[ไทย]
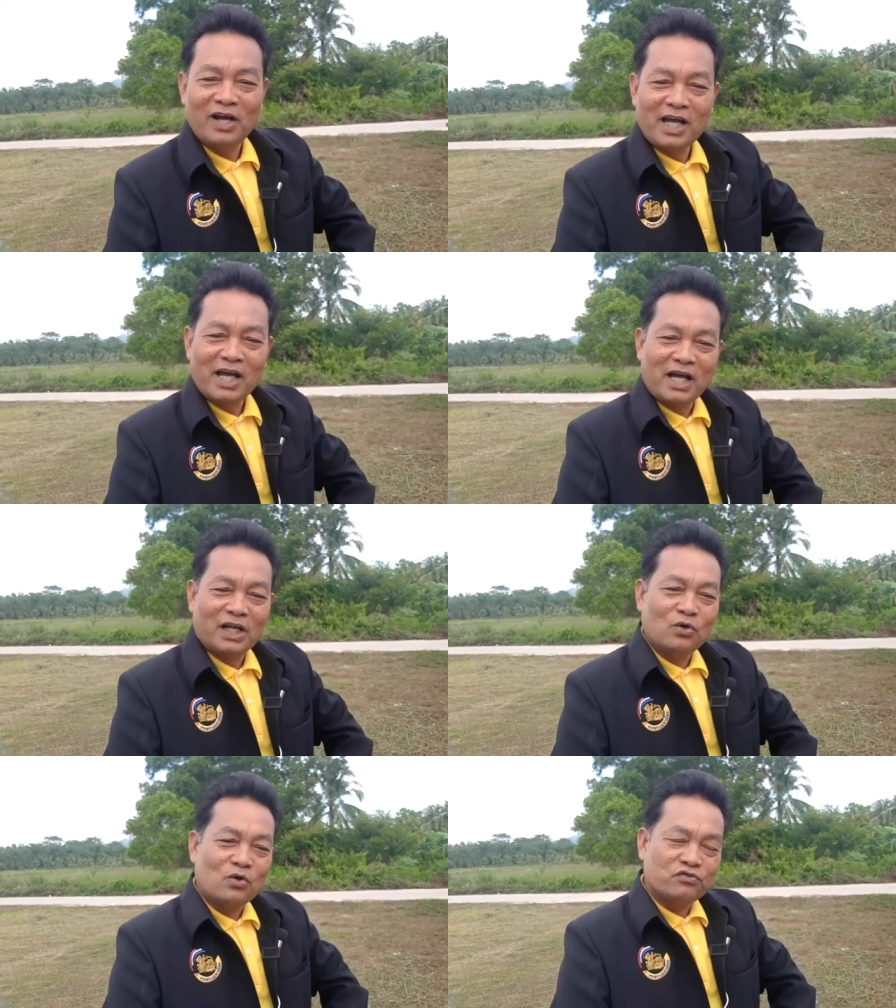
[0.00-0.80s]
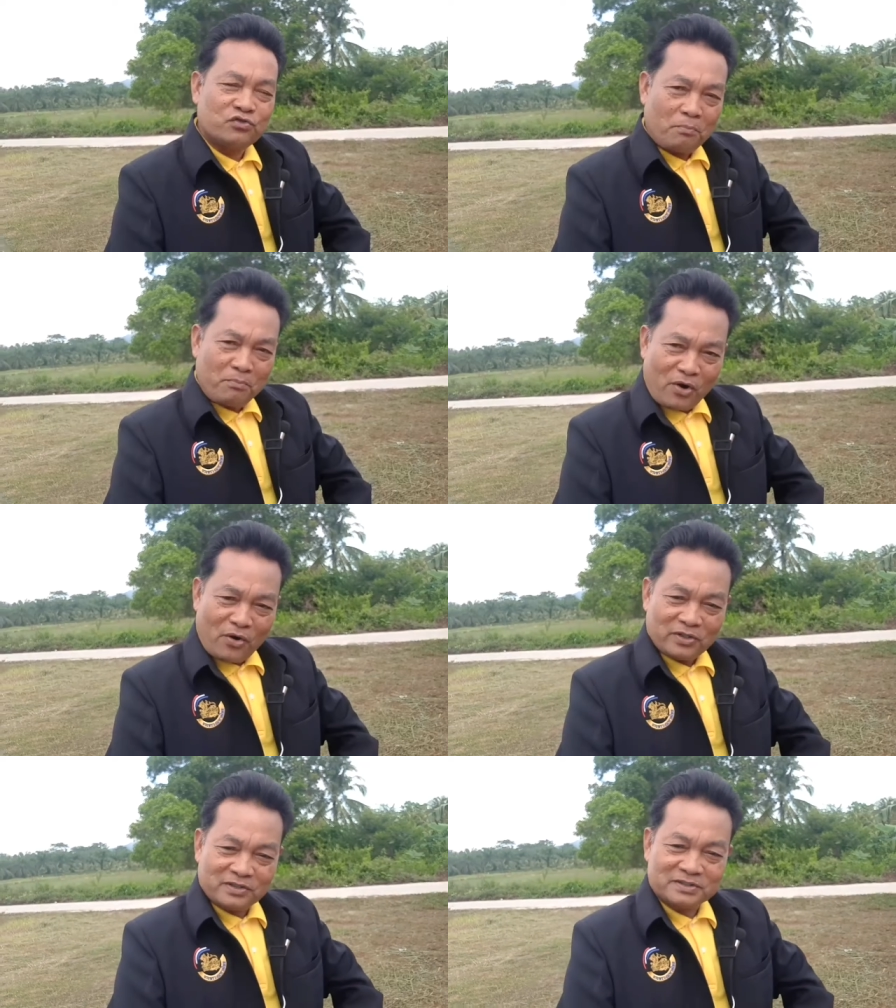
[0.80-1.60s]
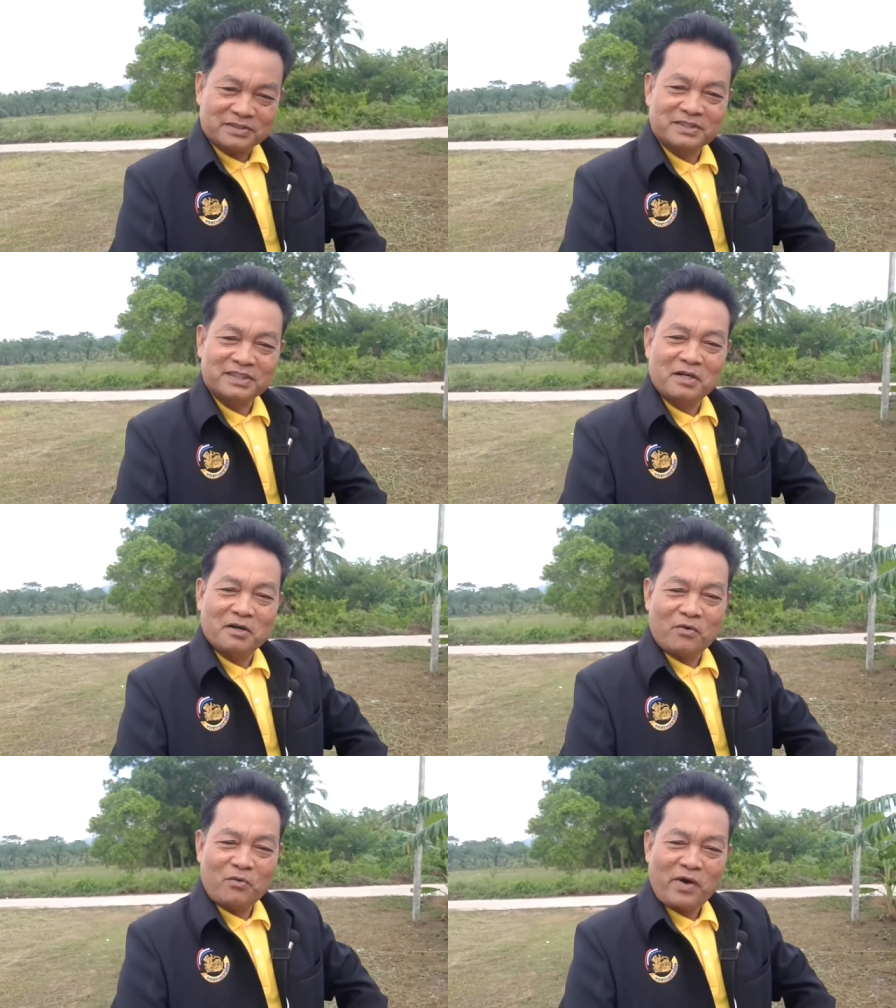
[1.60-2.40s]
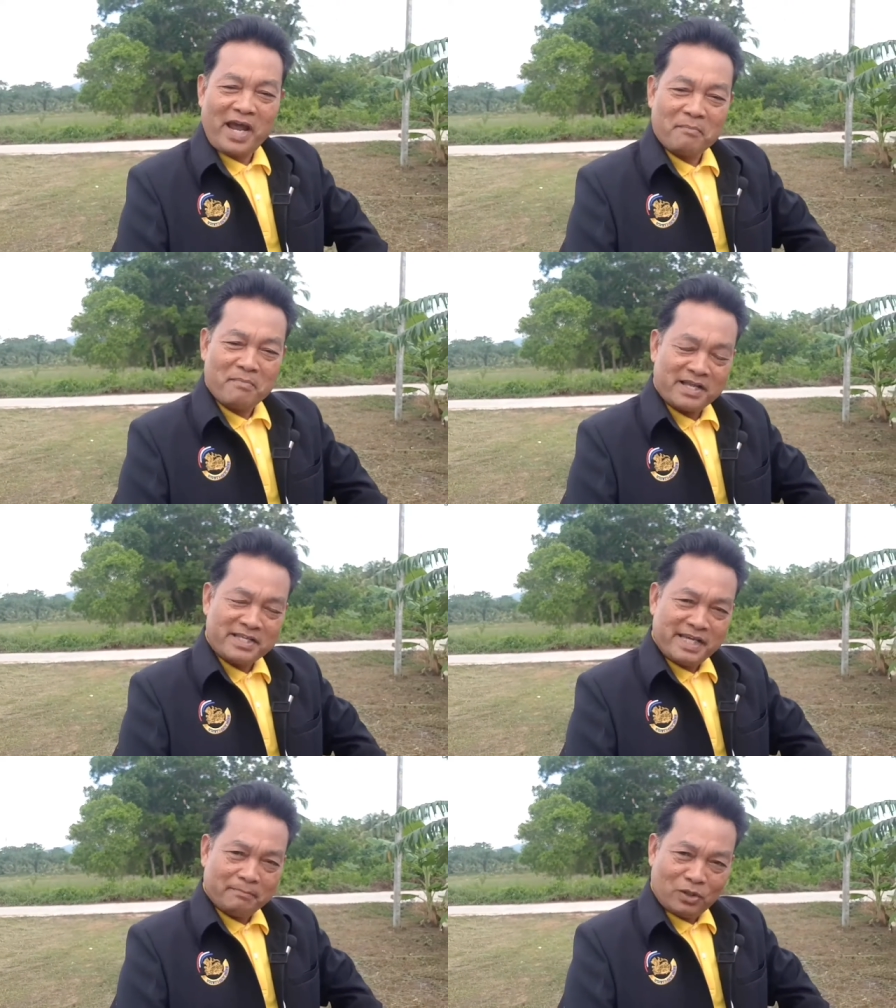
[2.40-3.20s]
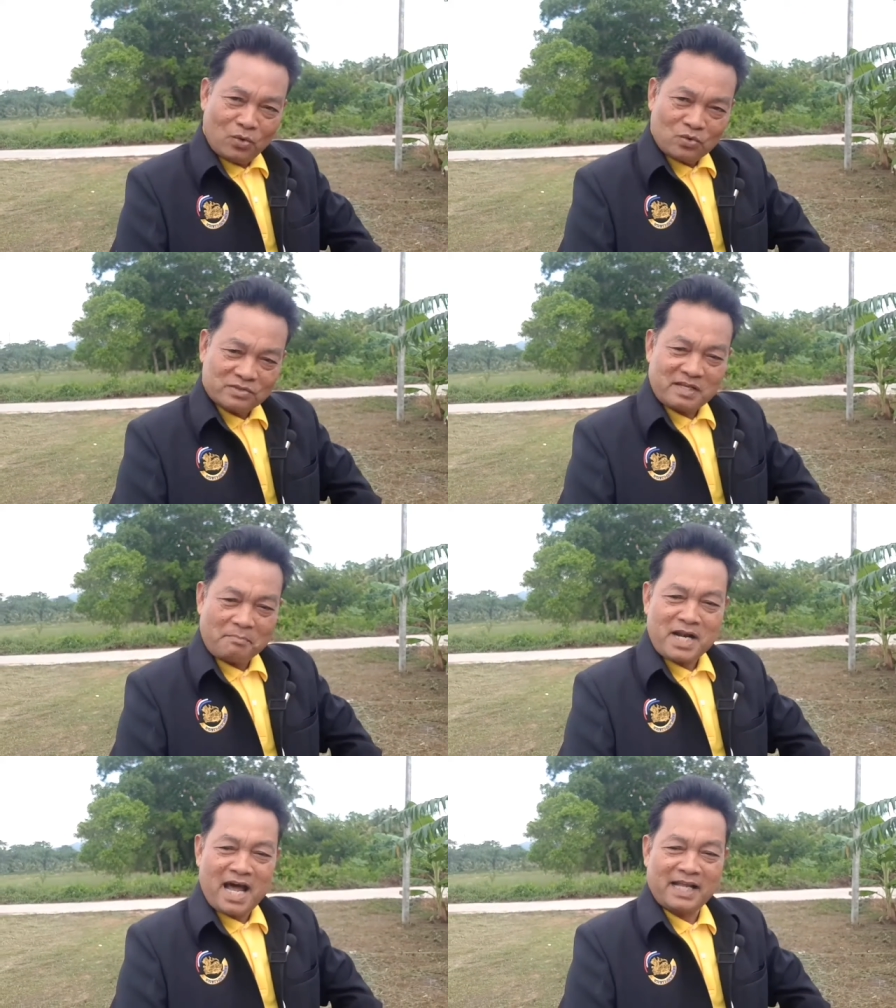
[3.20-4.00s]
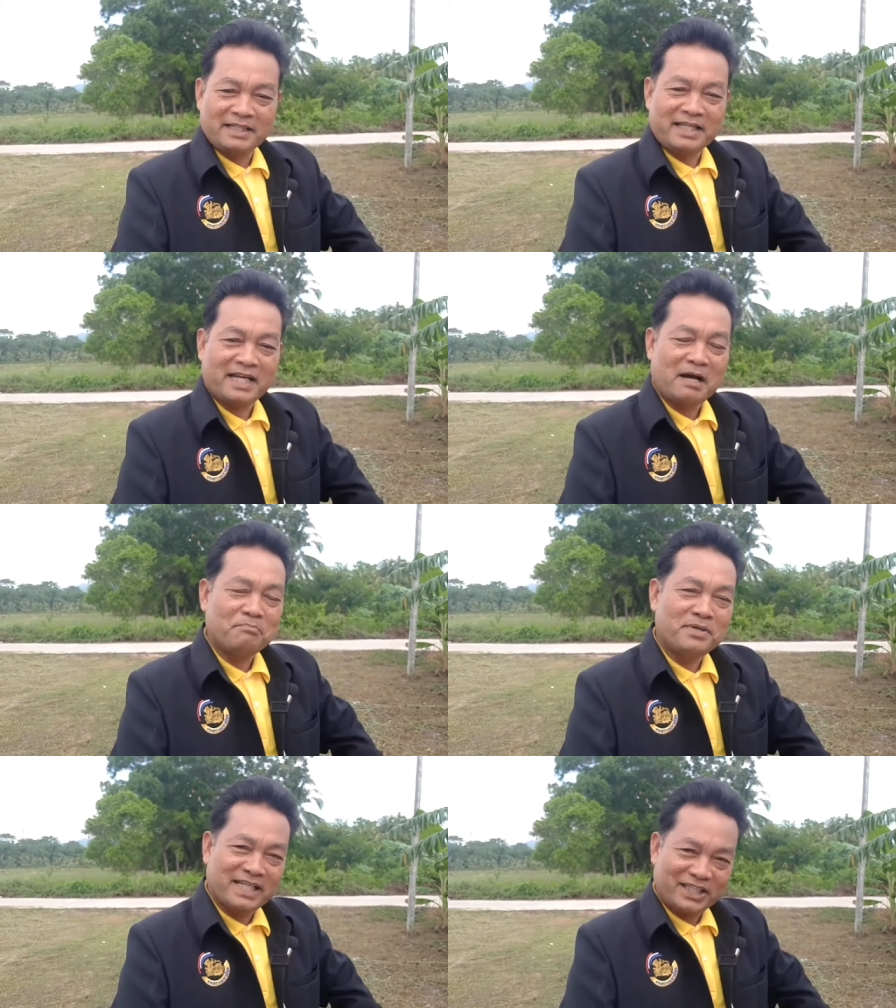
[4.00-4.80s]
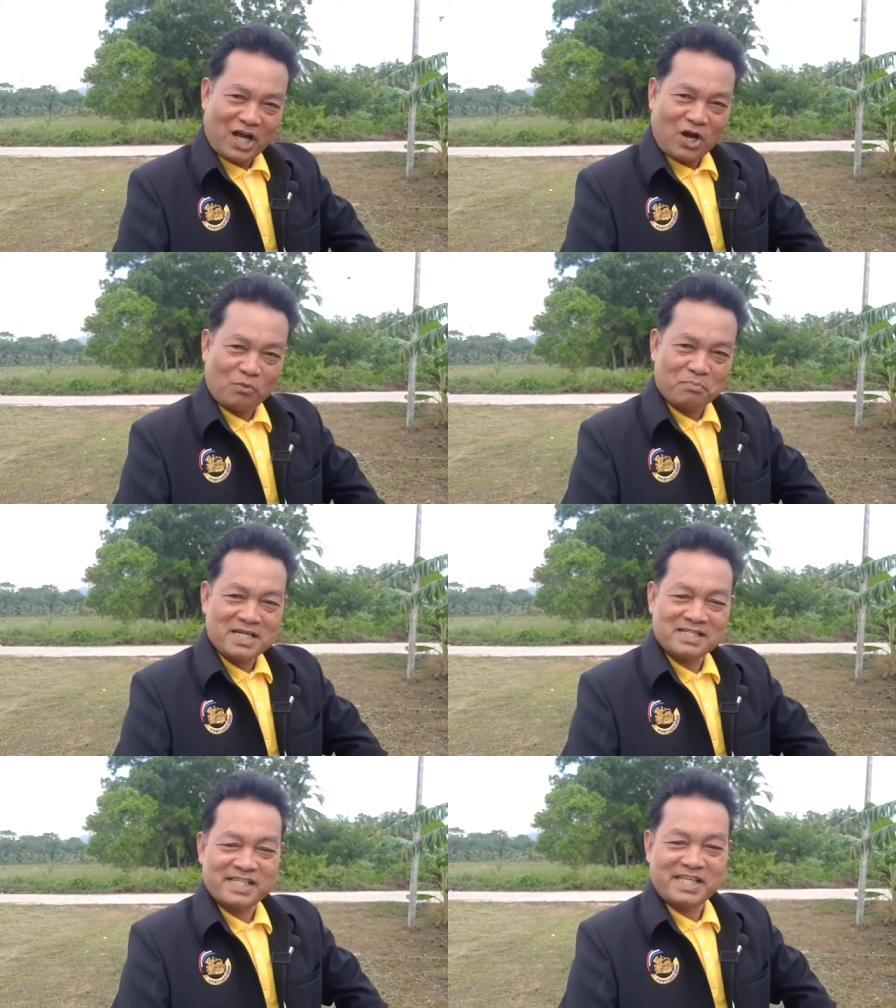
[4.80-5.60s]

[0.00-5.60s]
ลุงสมพงษ์แวะมาเยี่ยมลุงสำราญนะครับเพื่อนเก่าเพื่อนซี